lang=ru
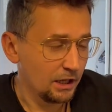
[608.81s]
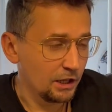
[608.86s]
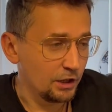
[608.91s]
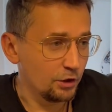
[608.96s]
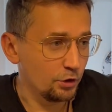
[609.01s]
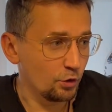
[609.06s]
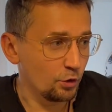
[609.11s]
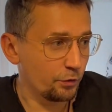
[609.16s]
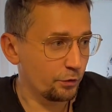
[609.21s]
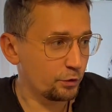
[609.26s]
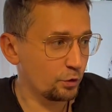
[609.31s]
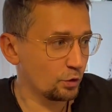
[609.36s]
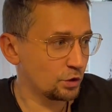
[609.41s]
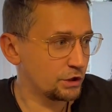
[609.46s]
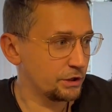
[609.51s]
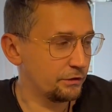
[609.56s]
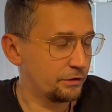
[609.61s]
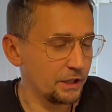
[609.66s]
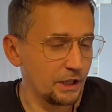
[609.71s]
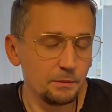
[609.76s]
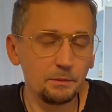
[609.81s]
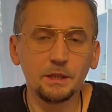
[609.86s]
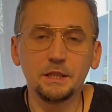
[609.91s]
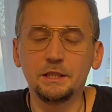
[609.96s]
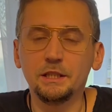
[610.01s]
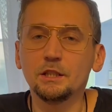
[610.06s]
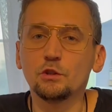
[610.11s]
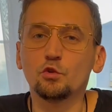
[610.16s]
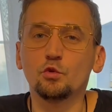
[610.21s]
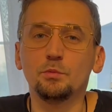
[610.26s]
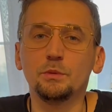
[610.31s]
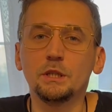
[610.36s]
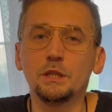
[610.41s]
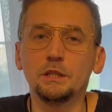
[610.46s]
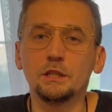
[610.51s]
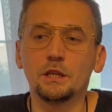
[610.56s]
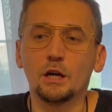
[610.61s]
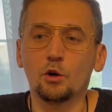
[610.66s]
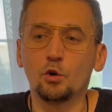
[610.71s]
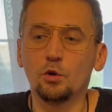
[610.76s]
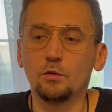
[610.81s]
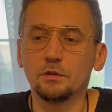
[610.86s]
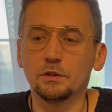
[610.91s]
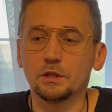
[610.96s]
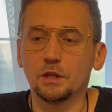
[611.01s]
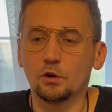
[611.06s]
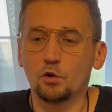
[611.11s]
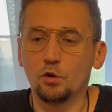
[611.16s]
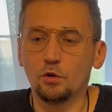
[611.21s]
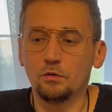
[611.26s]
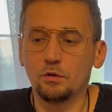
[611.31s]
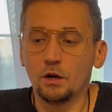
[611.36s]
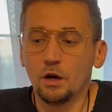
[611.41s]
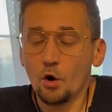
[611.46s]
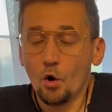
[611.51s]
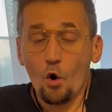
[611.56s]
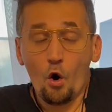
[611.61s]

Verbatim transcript: но в то же время нет у меня никакого такого